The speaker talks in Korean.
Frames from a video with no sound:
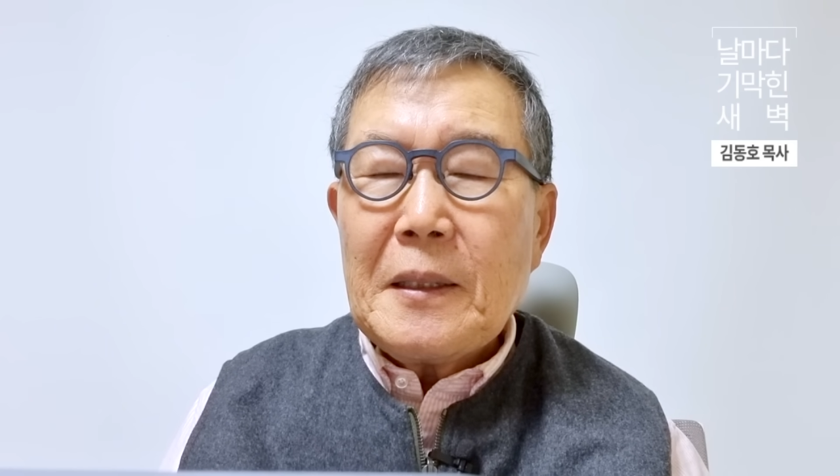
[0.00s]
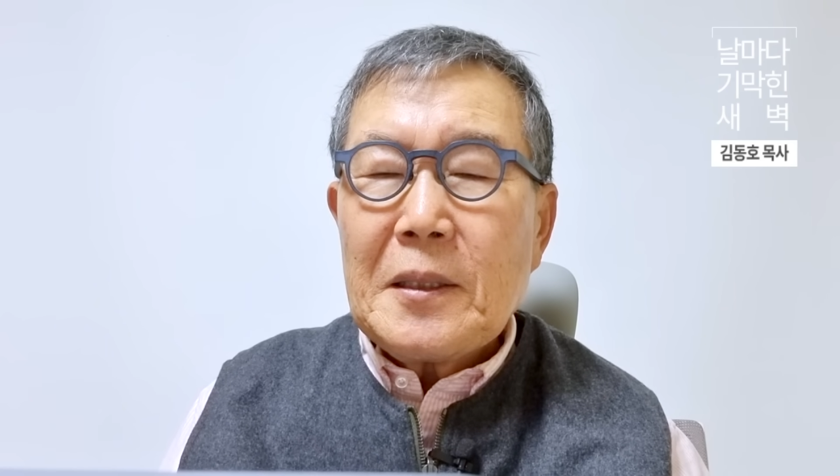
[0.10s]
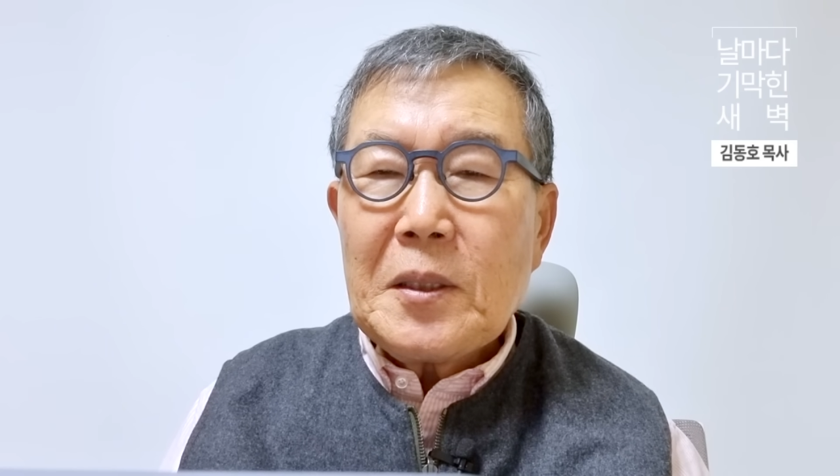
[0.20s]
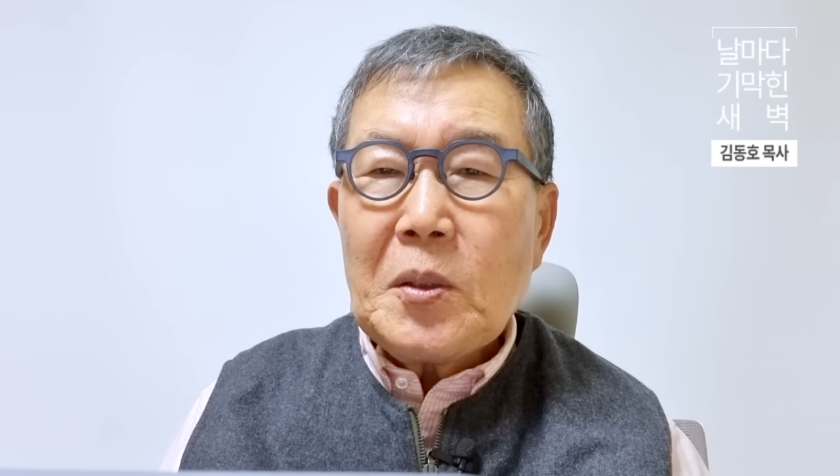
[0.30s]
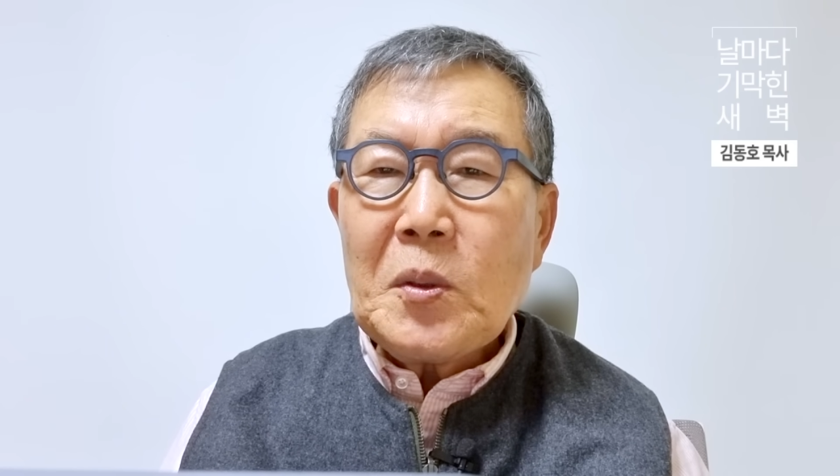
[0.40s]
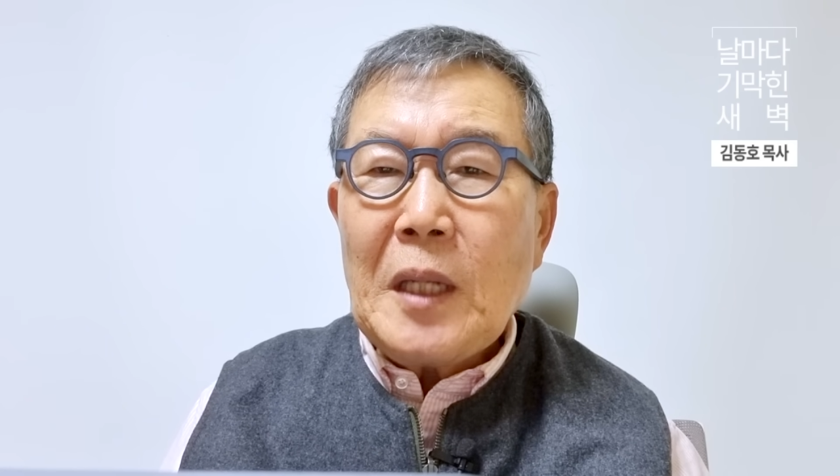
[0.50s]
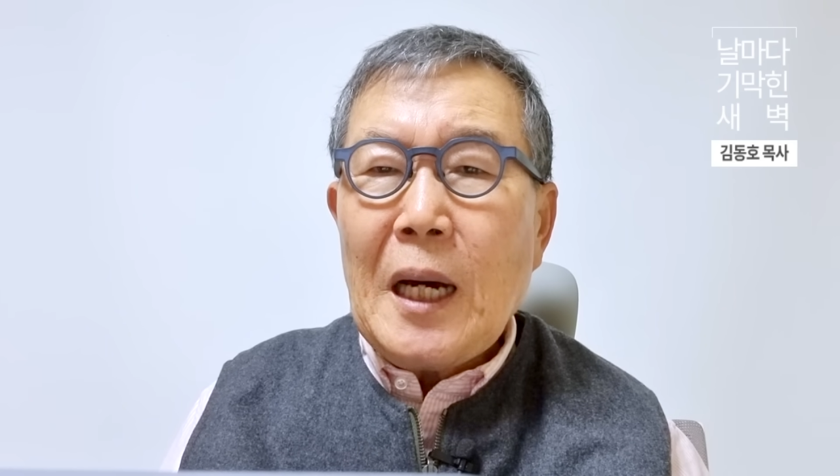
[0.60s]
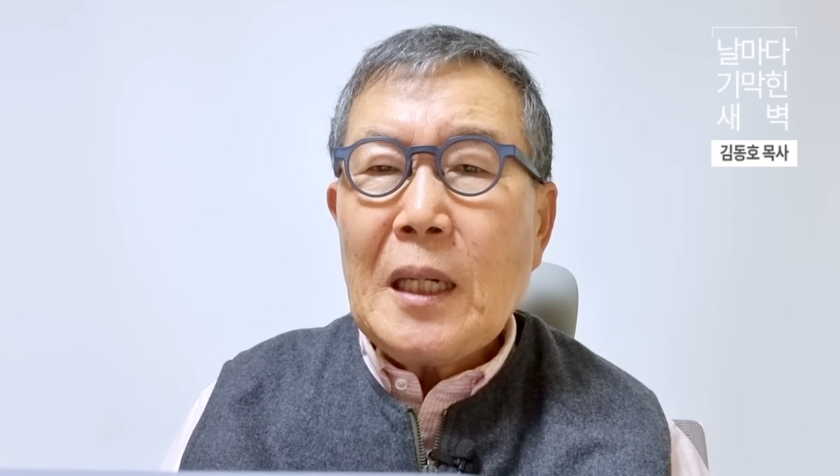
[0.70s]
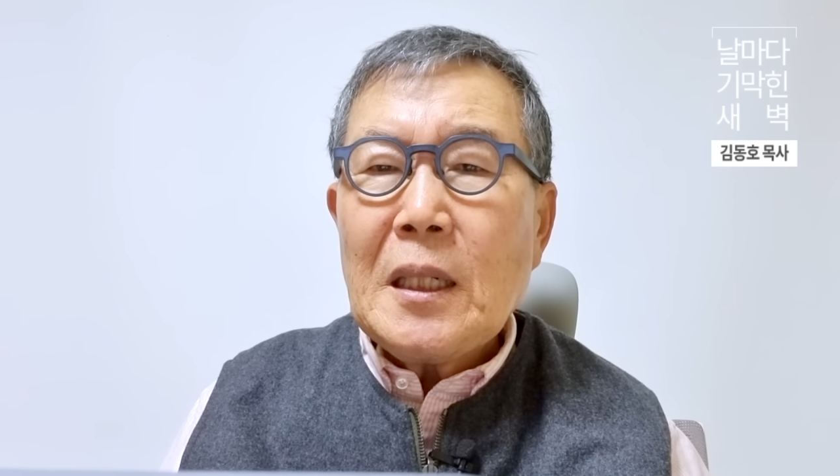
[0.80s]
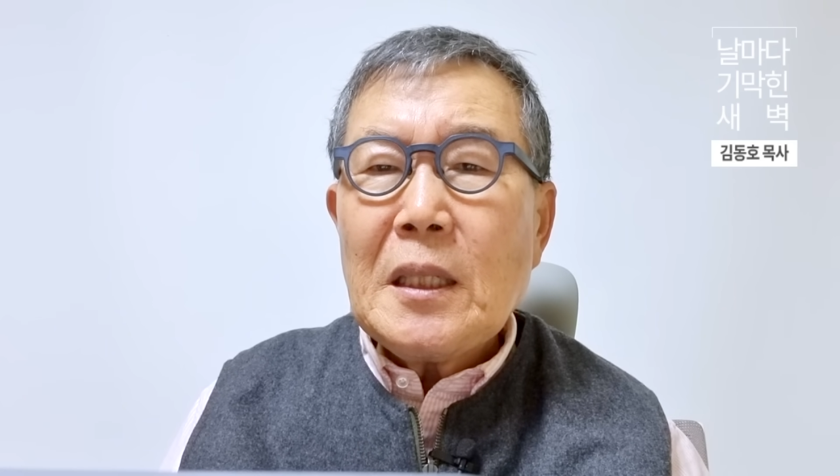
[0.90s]
그것도
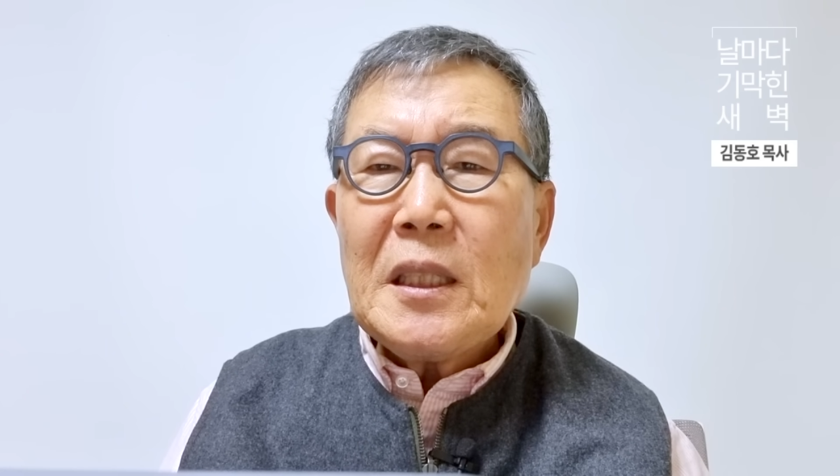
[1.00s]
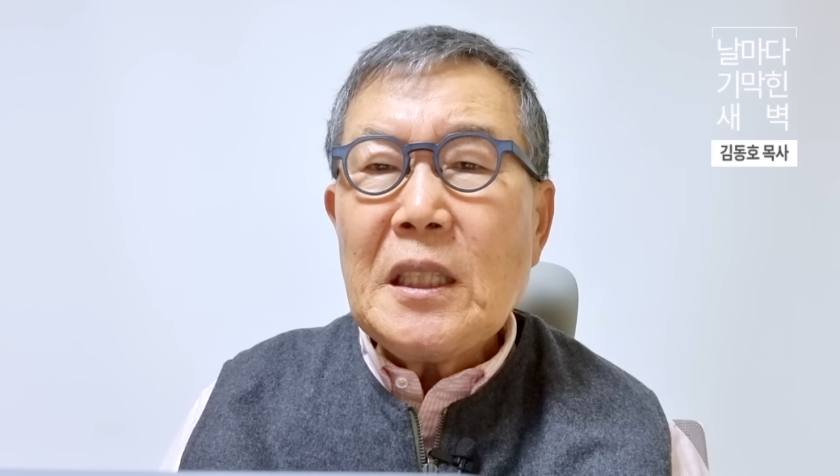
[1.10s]
다